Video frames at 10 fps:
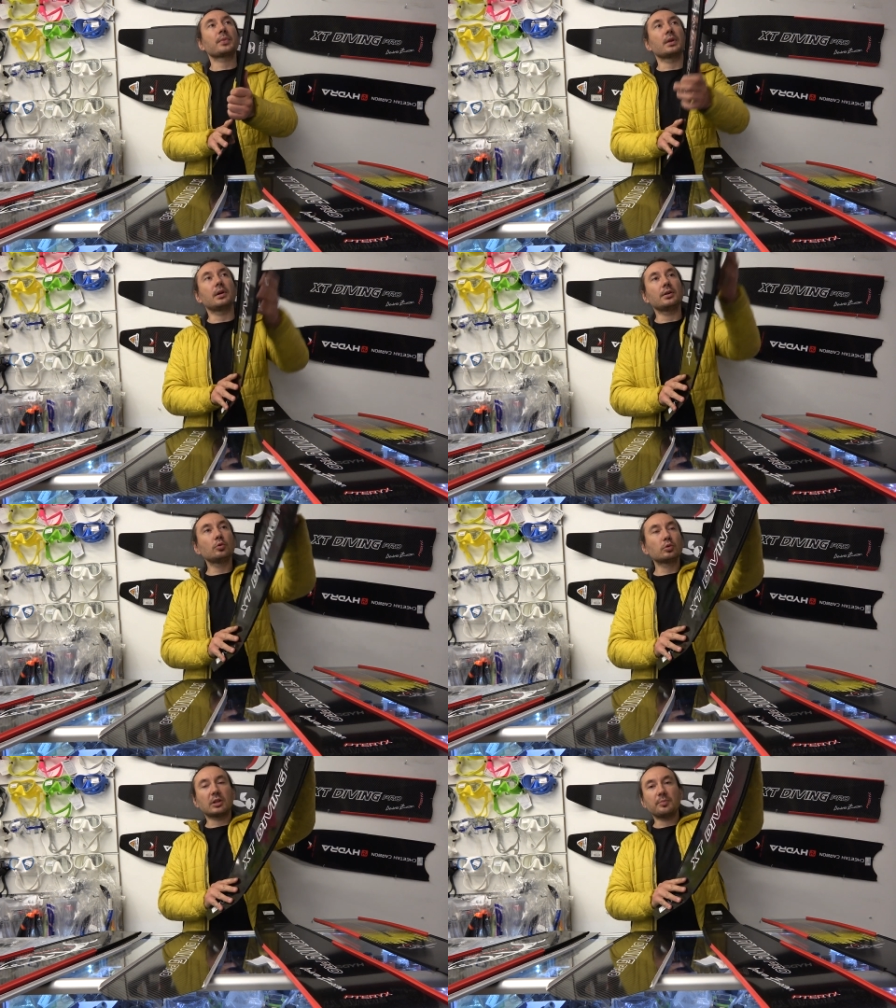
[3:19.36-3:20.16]
э,
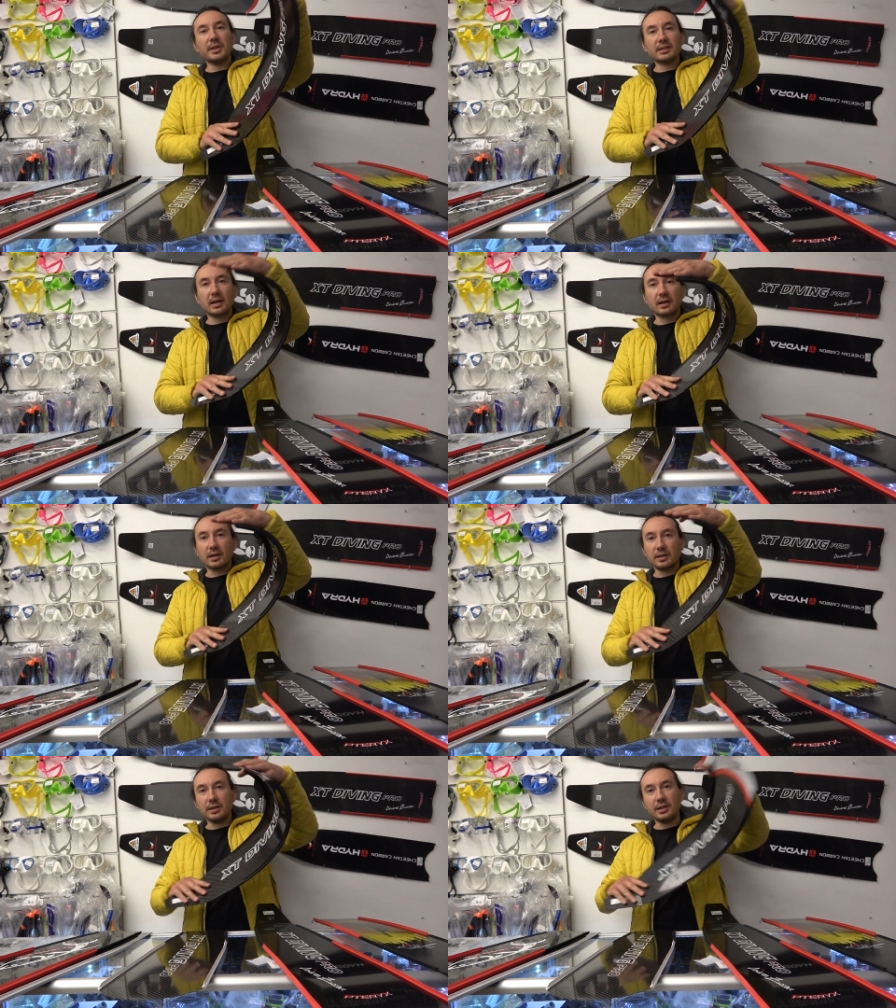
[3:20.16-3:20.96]
идут отметках,
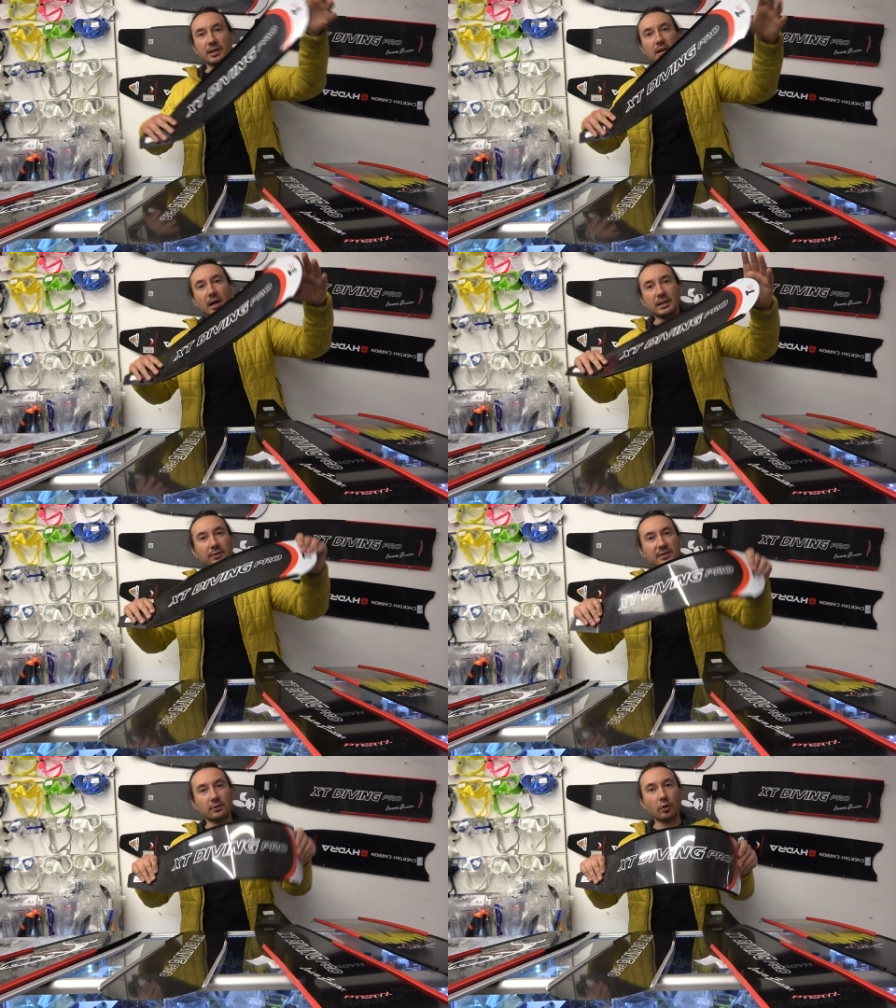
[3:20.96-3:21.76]
и они
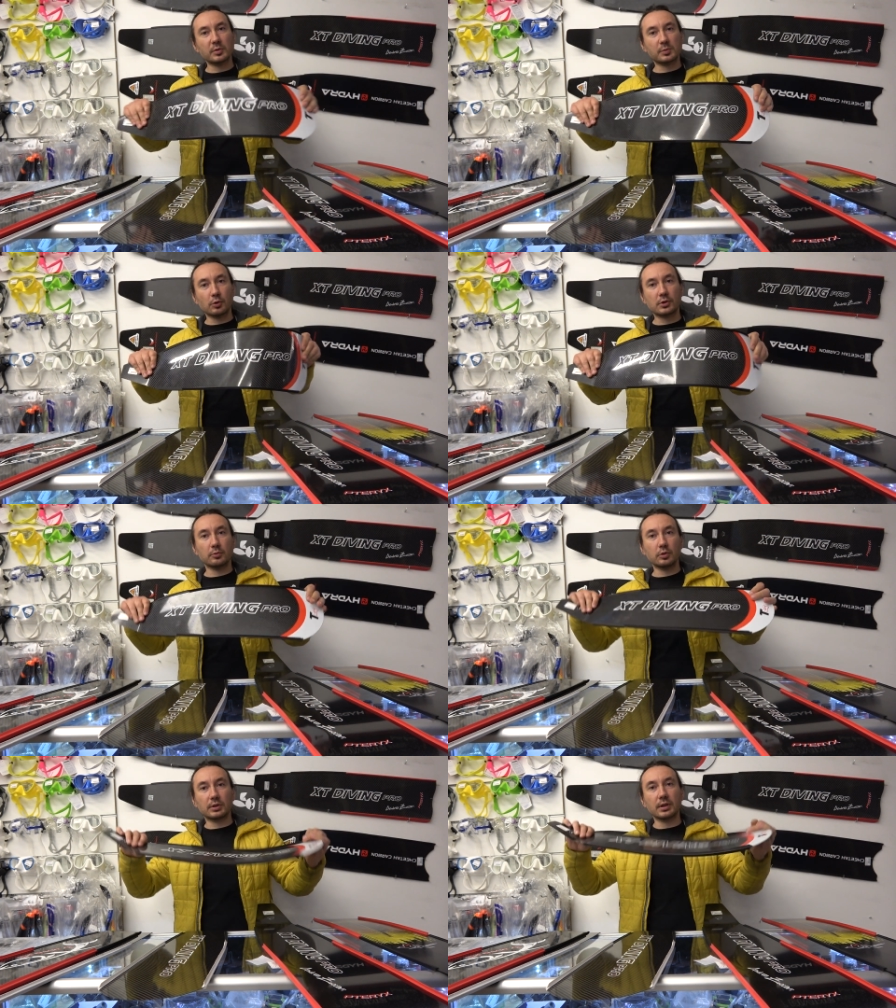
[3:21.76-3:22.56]
в основном
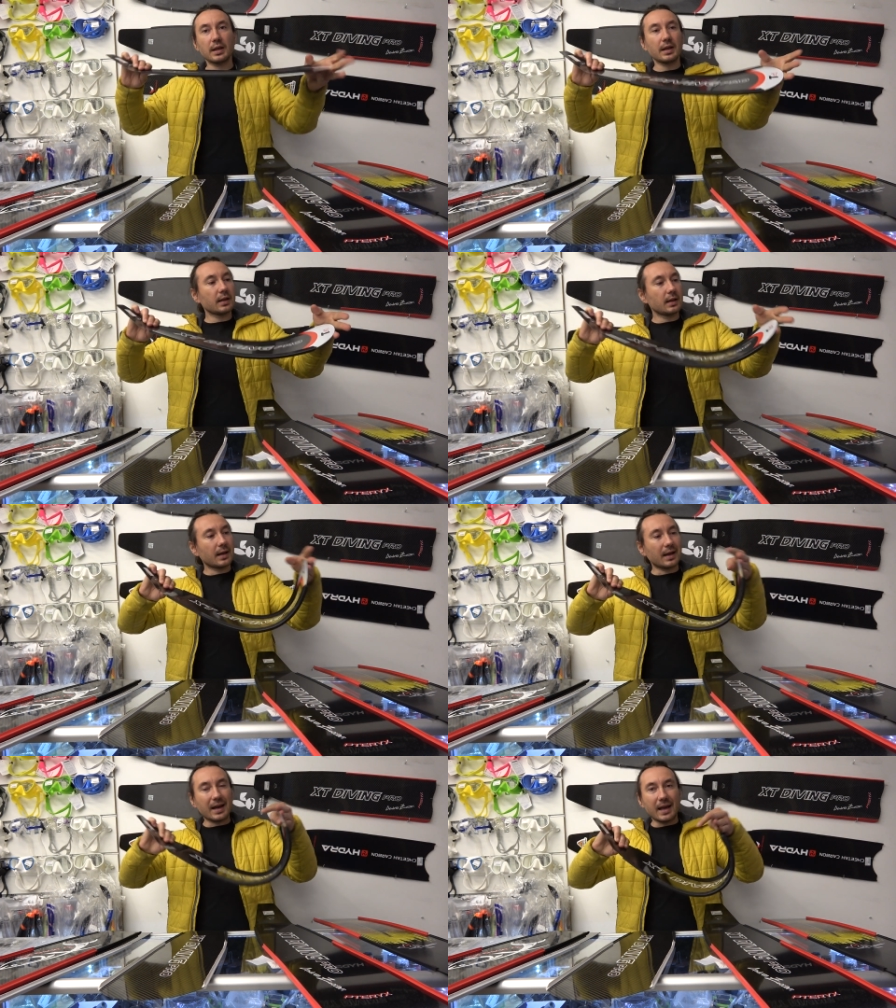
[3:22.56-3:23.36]
используют
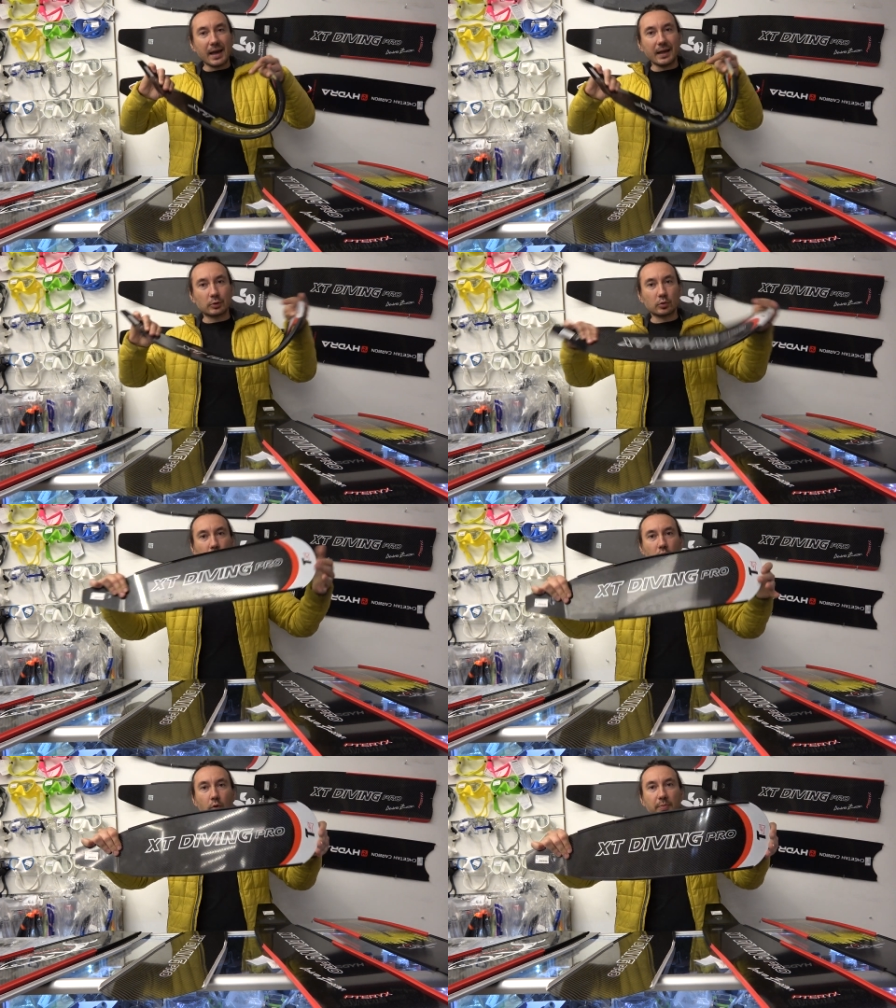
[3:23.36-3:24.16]
эту
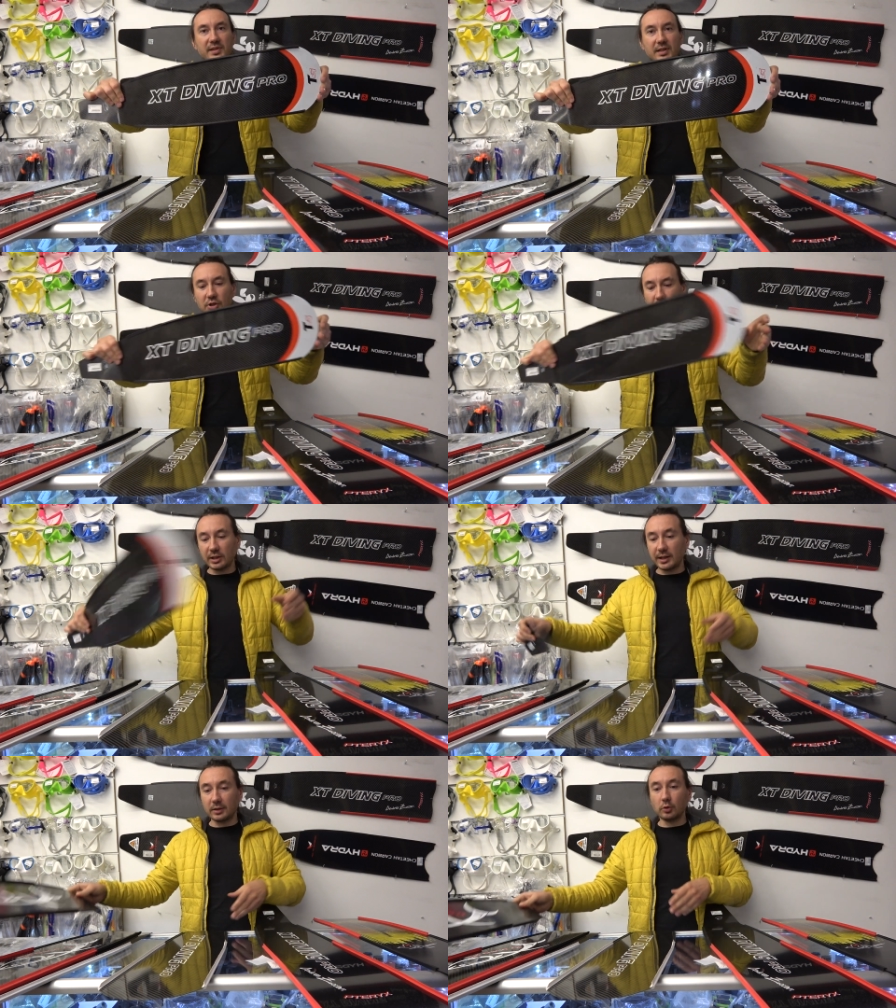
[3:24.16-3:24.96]
лопасть
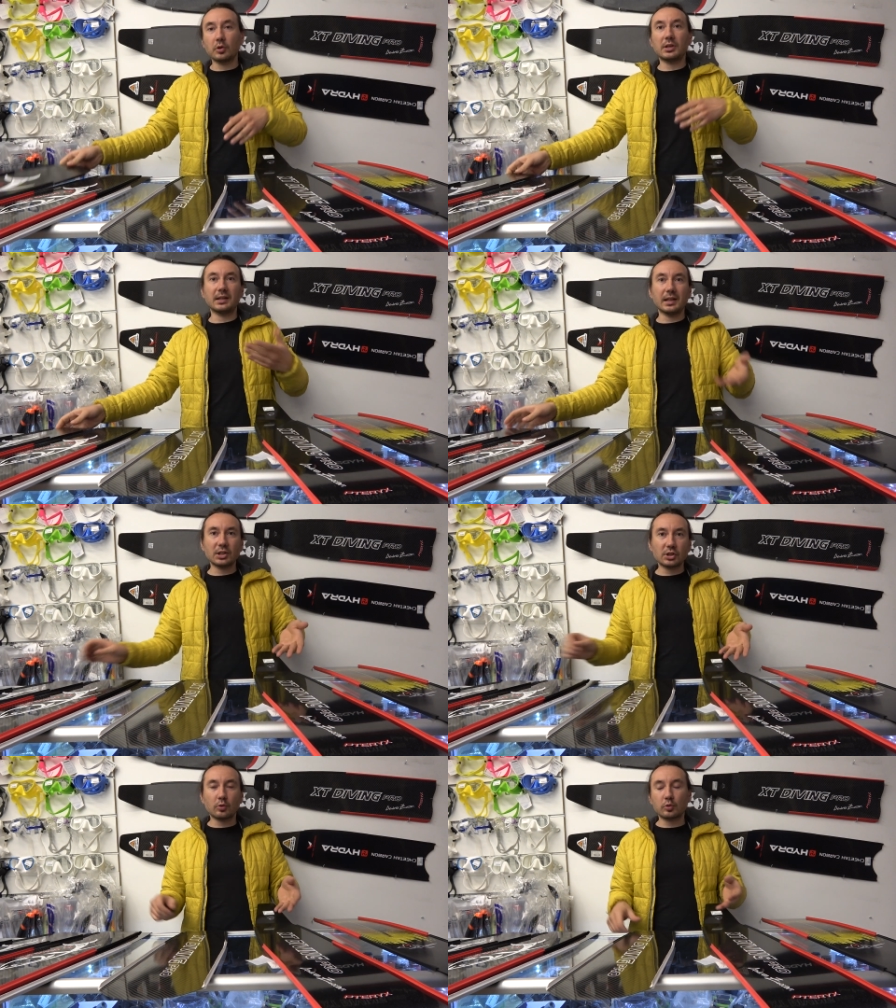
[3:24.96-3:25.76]
Т4, но для
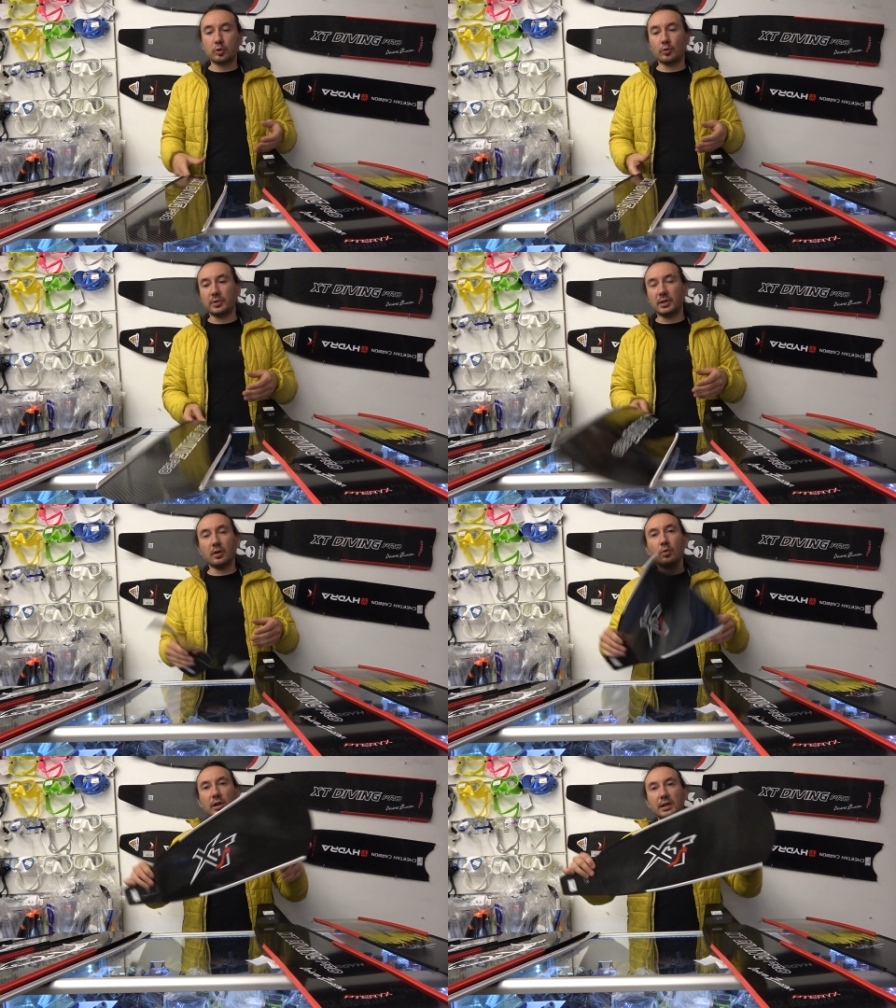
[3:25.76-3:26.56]
наших условий,
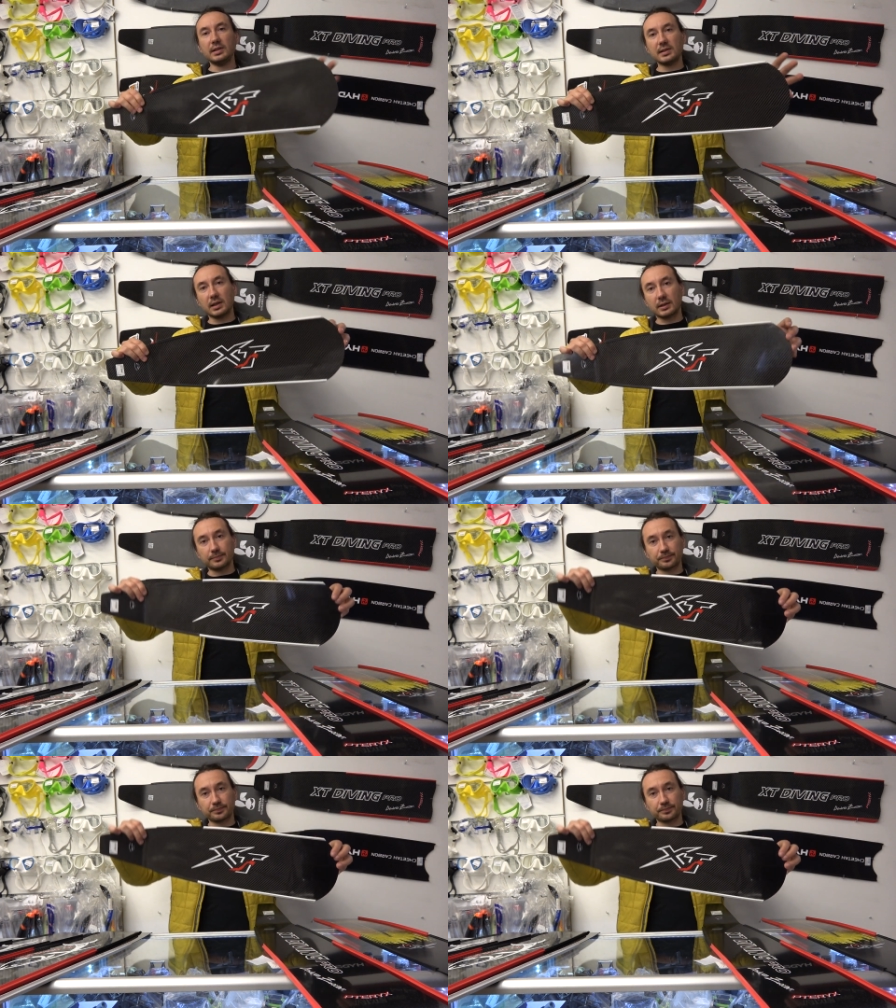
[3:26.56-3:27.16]
для украинских,